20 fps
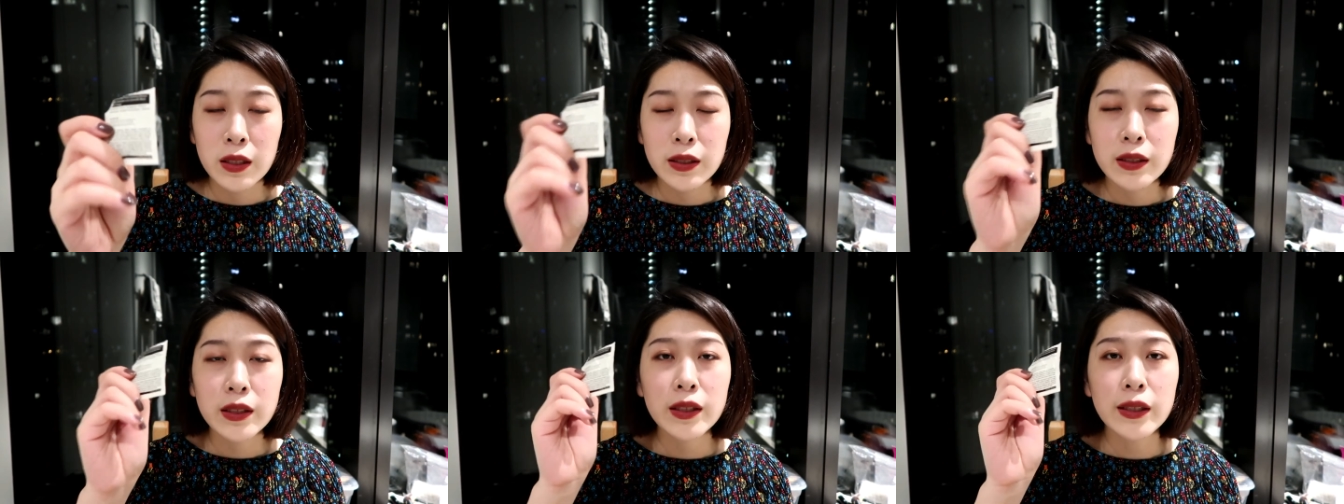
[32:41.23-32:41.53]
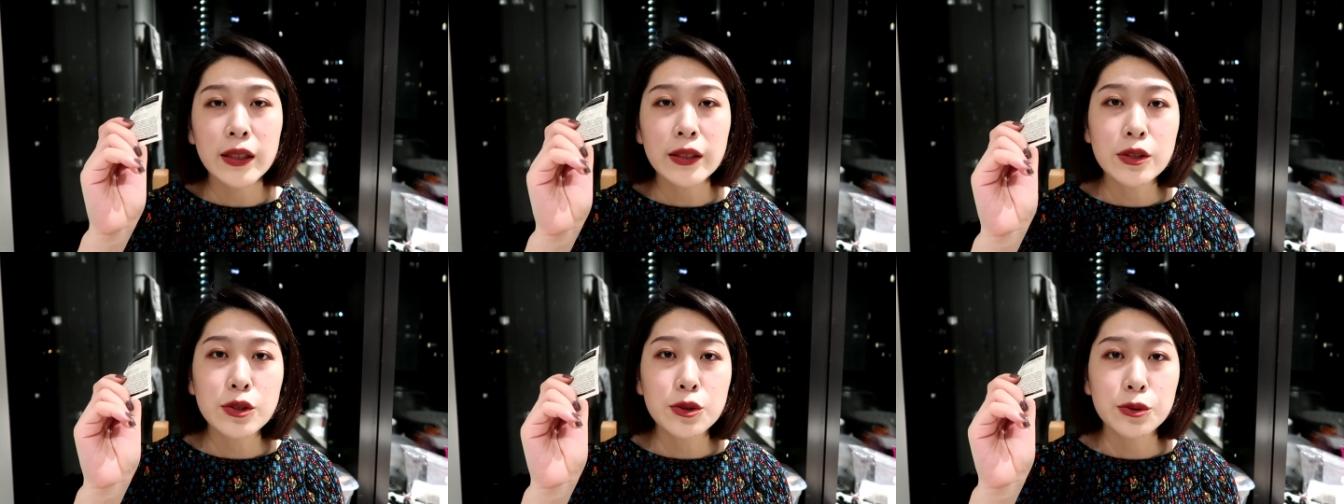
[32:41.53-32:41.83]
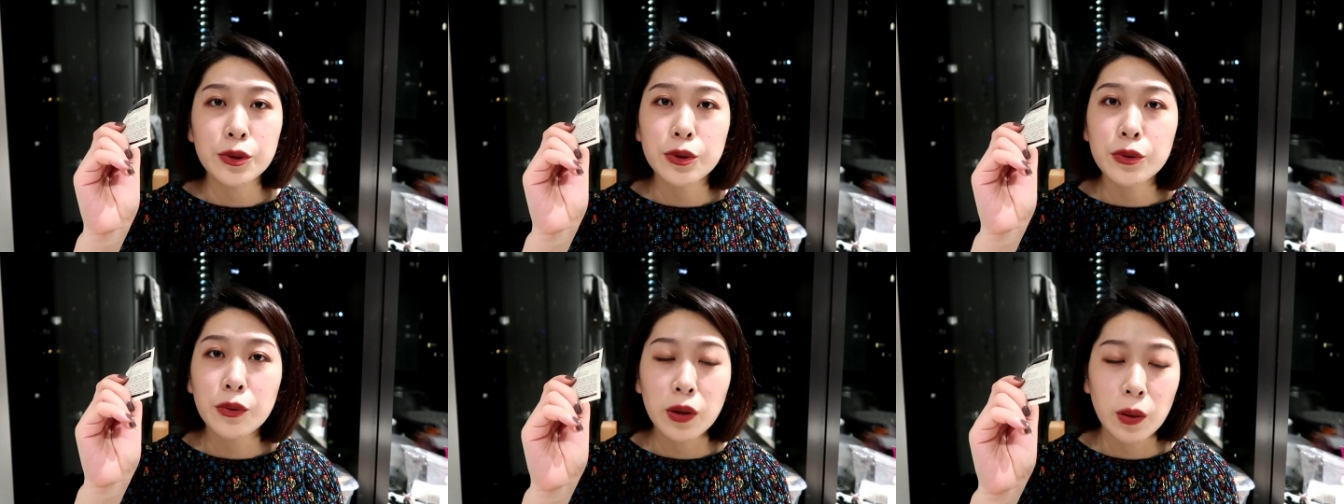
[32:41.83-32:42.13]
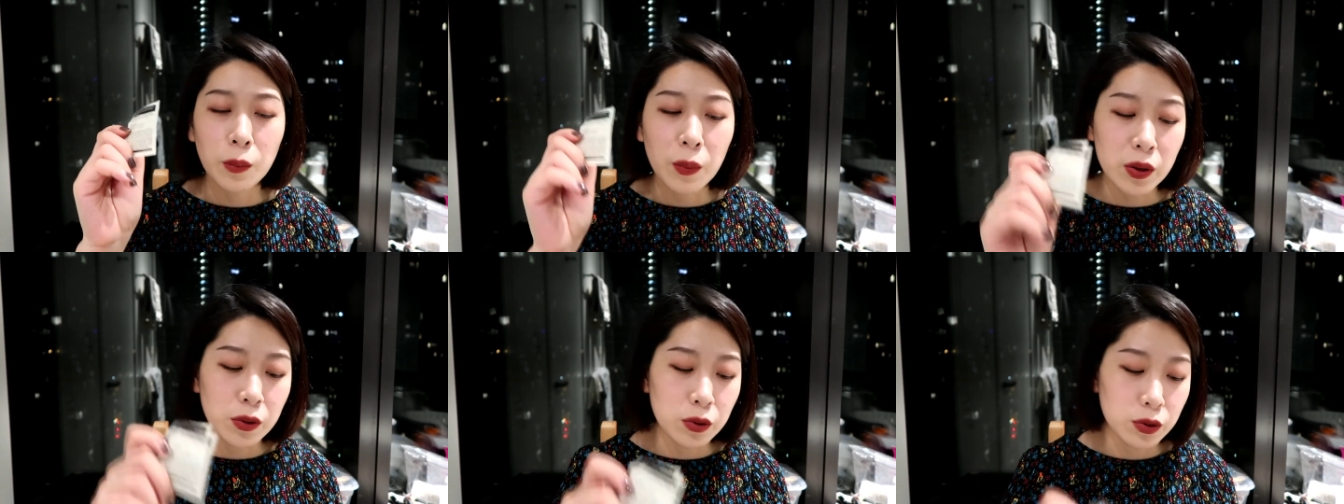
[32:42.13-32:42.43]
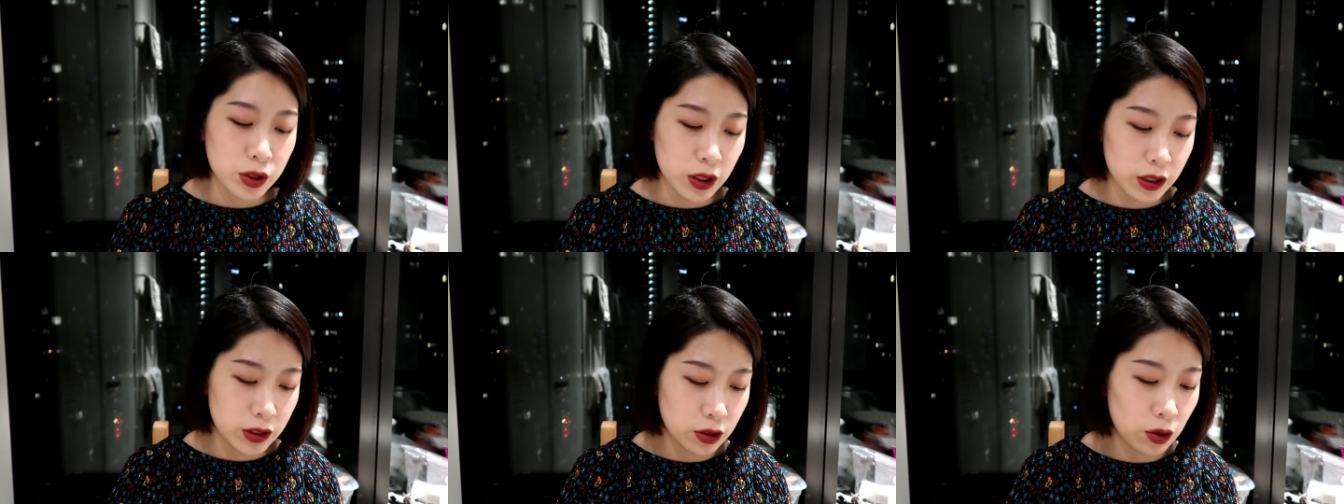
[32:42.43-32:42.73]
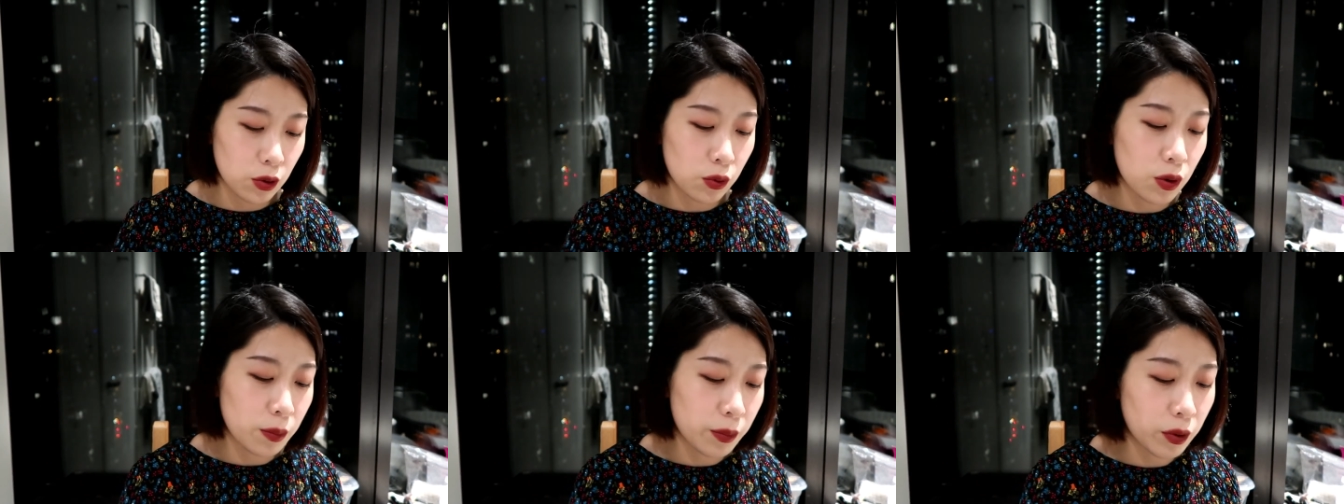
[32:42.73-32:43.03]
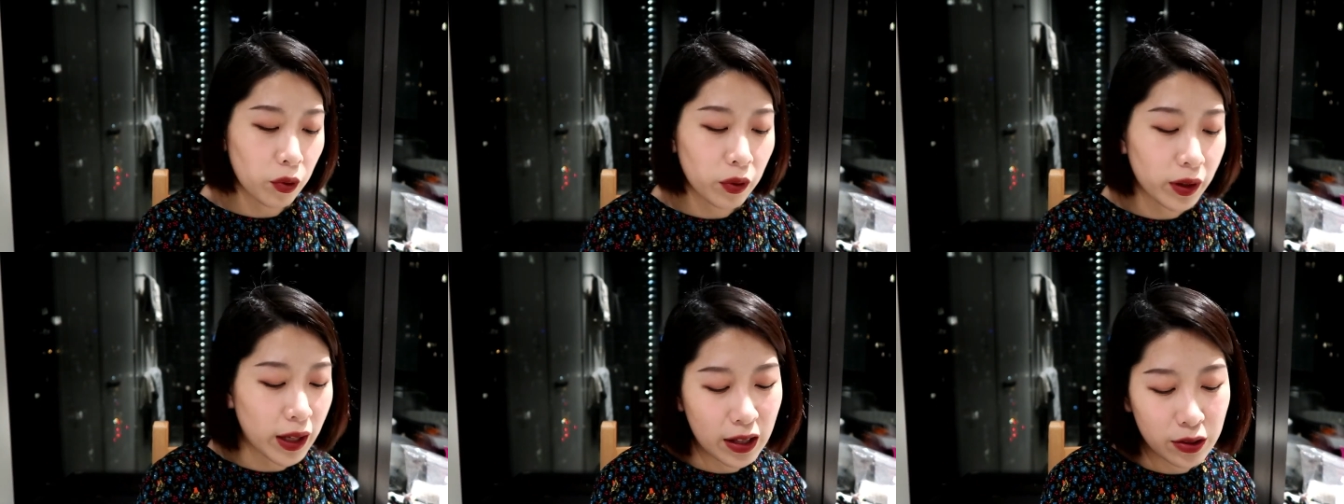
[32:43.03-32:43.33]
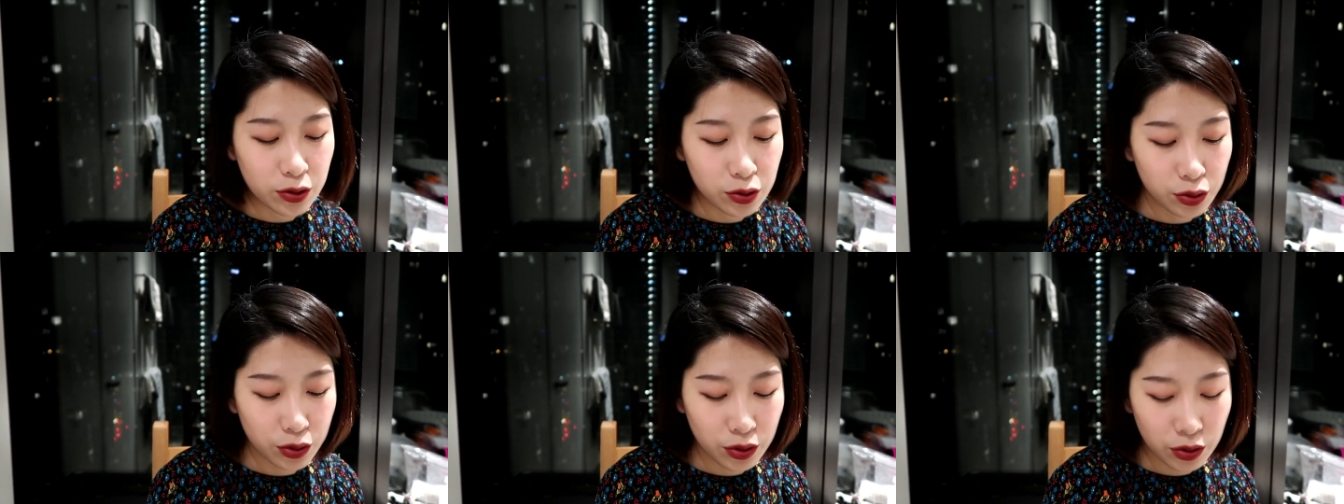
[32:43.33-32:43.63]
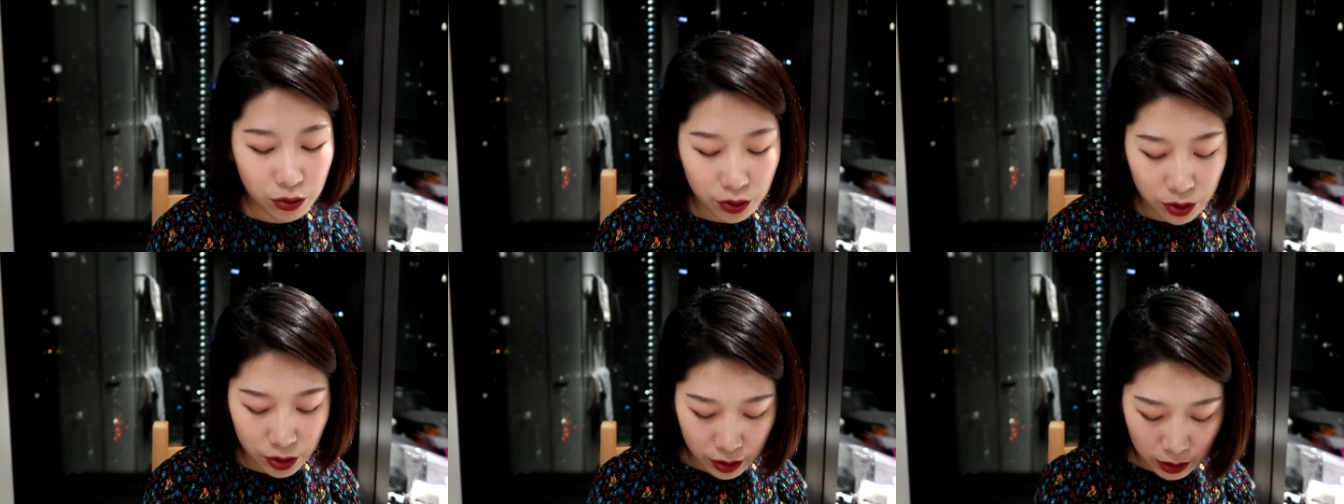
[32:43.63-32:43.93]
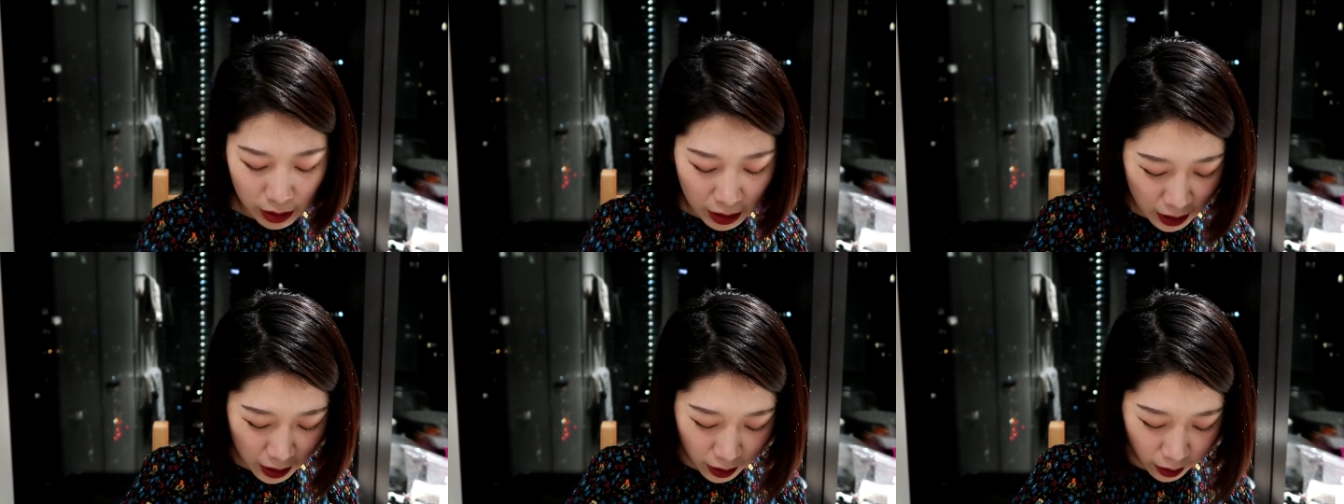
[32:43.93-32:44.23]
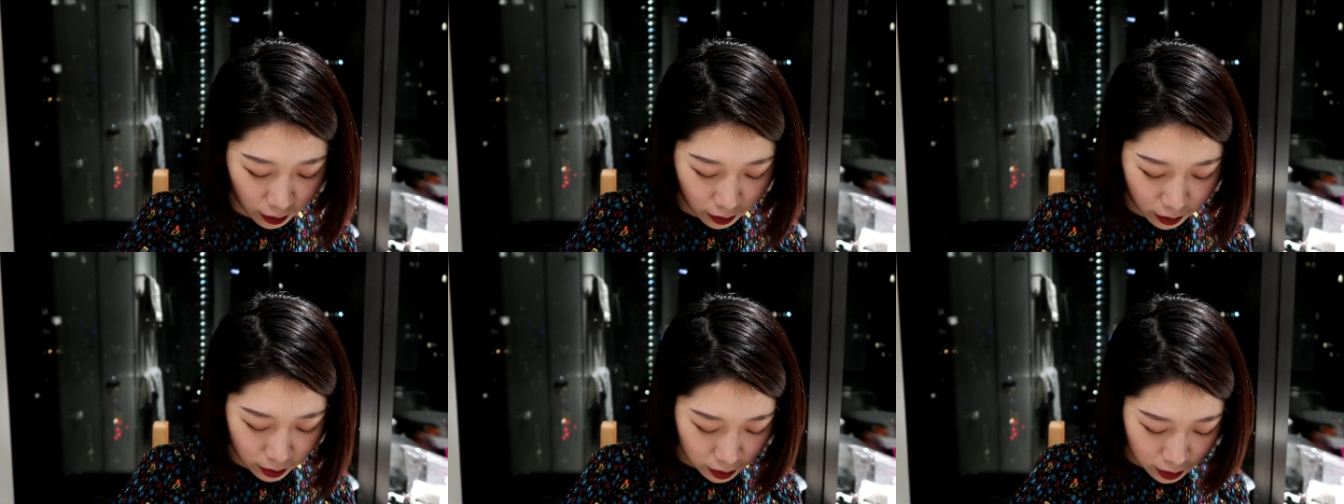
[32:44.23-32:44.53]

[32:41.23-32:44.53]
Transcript: 这个也是属于用了没有效果，没有感觉，就是哎呀，